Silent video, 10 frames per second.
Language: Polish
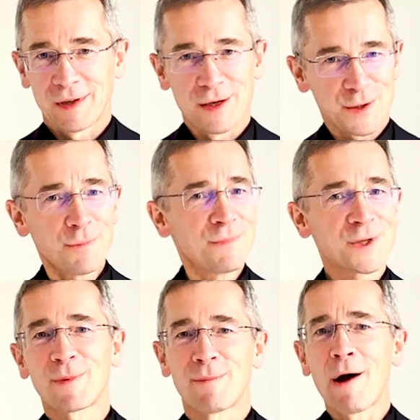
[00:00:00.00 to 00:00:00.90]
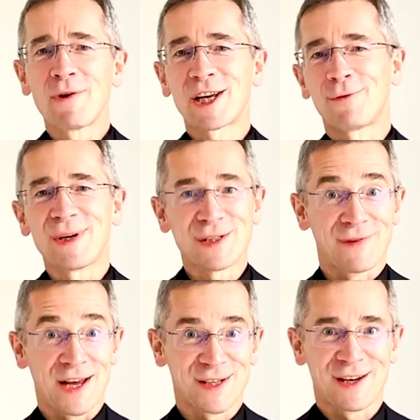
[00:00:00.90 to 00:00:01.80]
Zróbmy sobie mały quiz
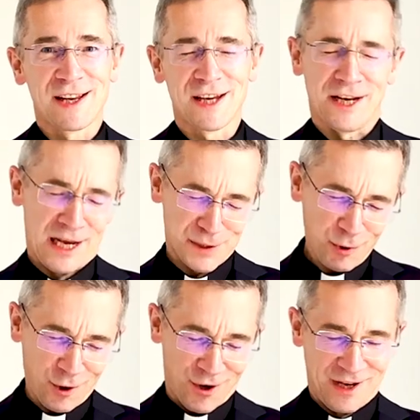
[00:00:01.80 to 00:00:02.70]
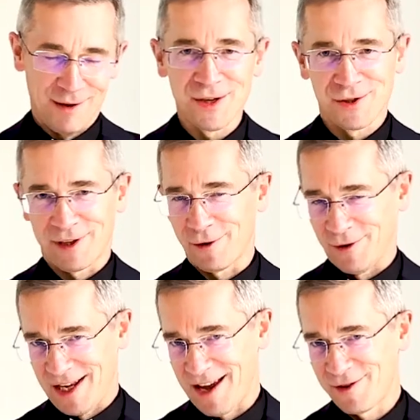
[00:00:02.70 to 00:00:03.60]
wiedzy religijnej. Spokojnie, będzie tylko
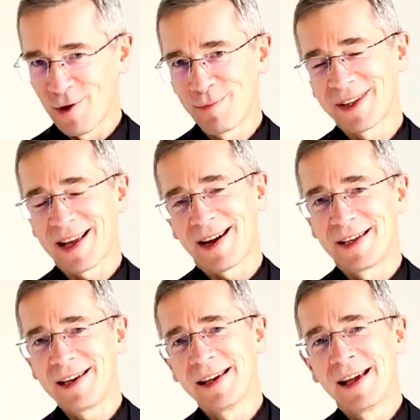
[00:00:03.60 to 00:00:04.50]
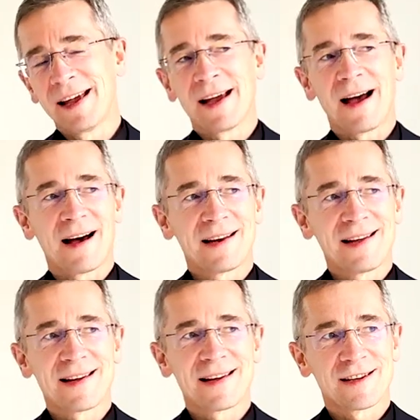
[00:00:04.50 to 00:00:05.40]
jedno pytanie,
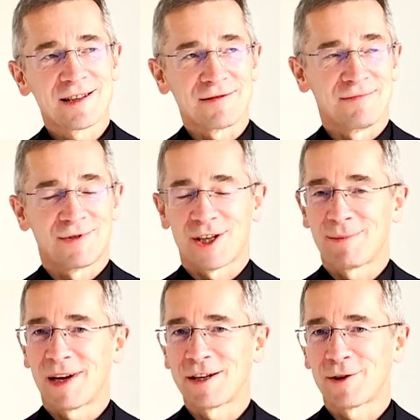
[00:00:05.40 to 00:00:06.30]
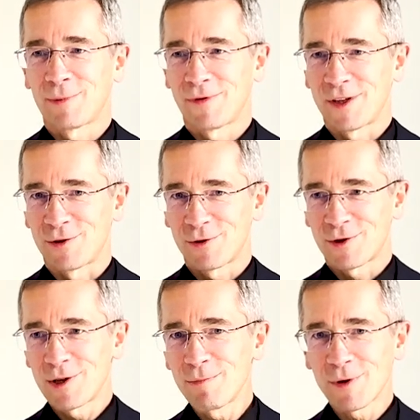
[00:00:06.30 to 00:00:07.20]
ale trzeba na nie odpowiedzieć
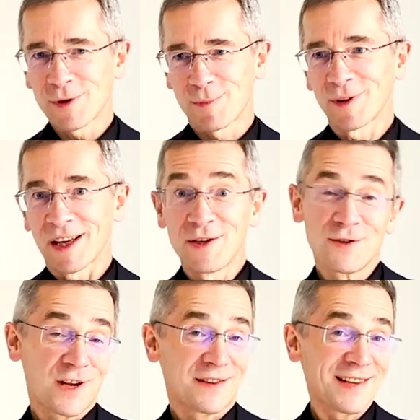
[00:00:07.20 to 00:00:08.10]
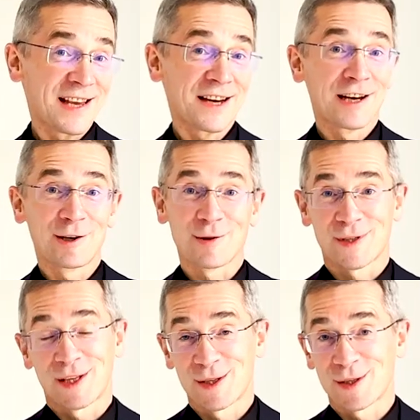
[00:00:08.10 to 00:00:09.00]
szybko, spontanicznie, tak jak na
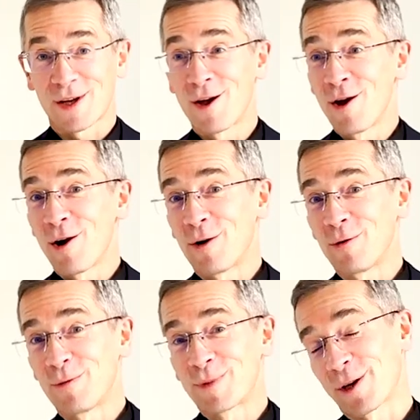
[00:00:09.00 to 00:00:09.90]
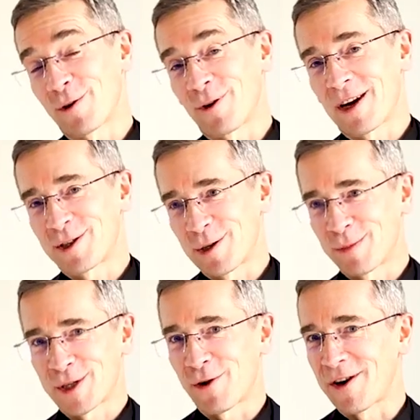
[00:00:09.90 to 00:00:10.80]
kozetce u psychologa czy
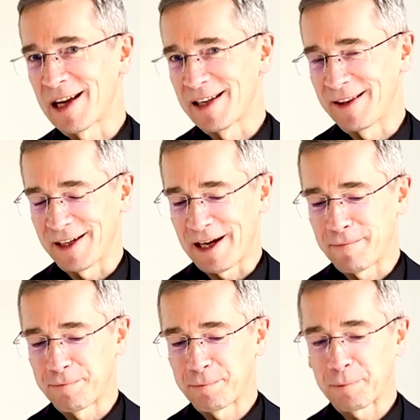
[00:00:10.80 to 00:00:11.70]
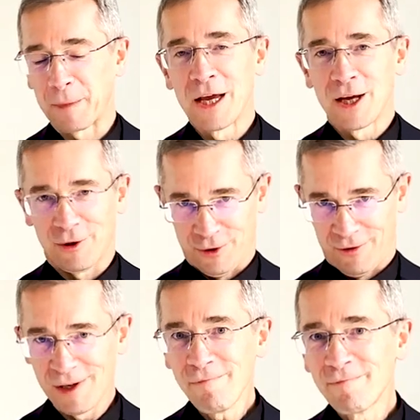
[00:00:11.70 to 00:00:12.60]
psychoanalityka.
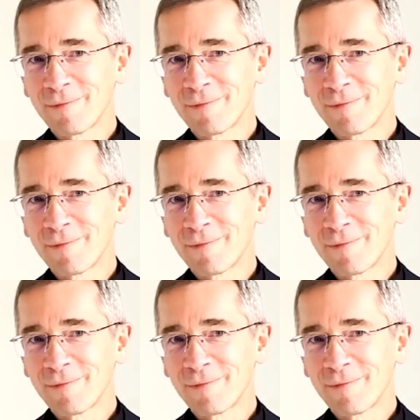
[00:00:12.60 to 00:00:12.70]
Gotowi?